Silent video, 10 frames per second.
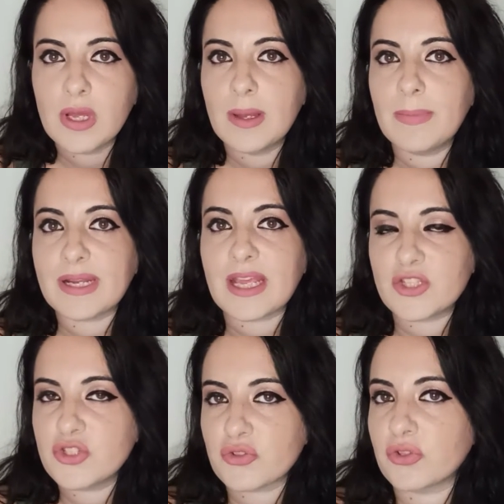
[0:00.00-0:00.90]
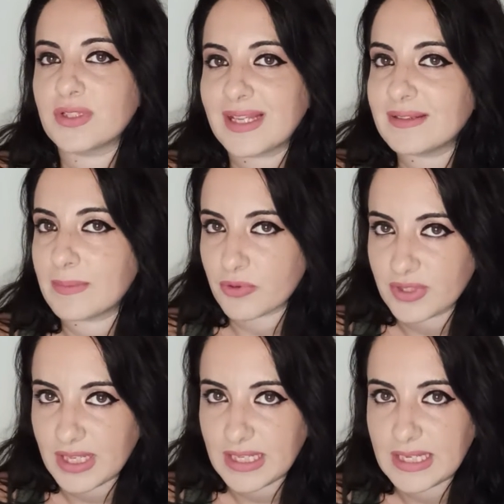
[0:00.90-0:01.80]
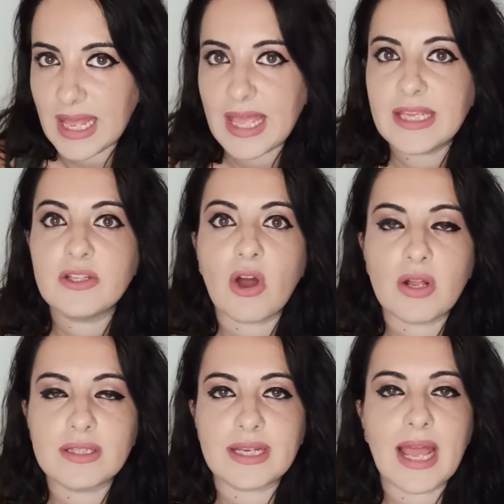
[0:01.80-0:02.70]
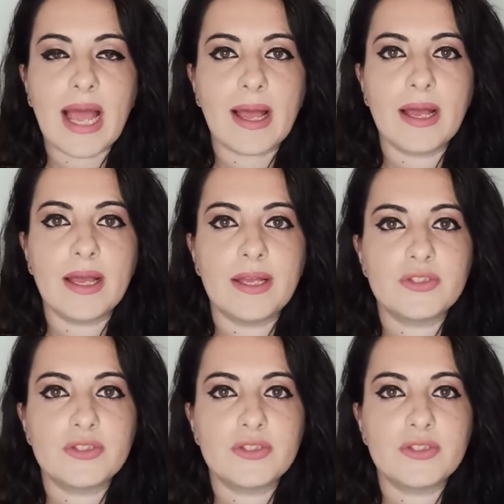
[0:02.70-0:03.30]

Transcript: perché ci sono tante proteine. Inoltre eh,